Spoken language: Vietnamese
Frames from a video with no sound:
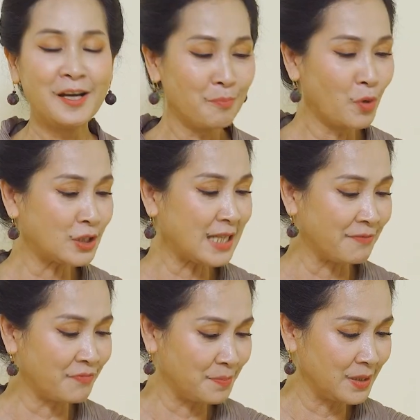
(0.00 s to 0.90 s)
một sản
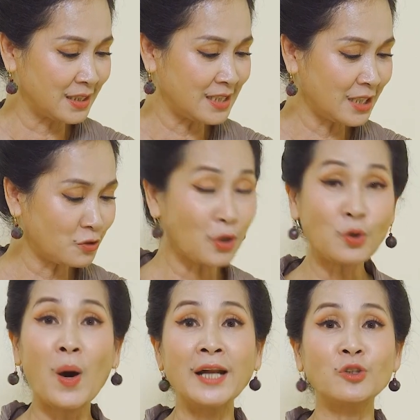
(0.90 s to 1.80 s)
phẩm được chiết xuất
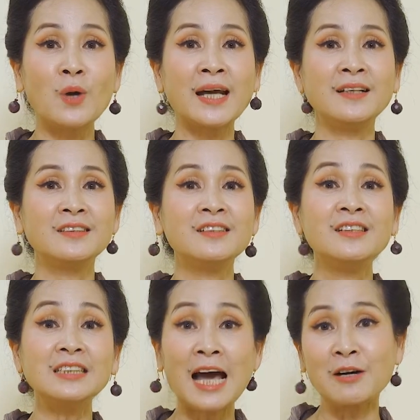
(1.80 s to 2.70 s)
hoàn toàn từ
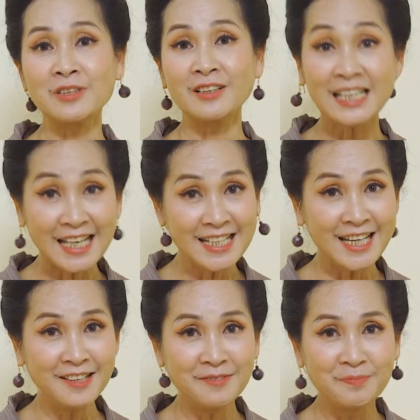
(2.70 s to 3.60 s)
những thảo dược thiên
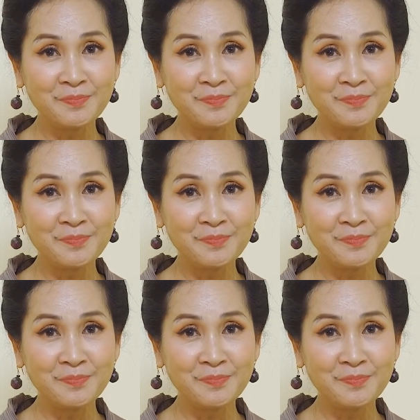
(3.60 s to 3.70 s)
nhiên.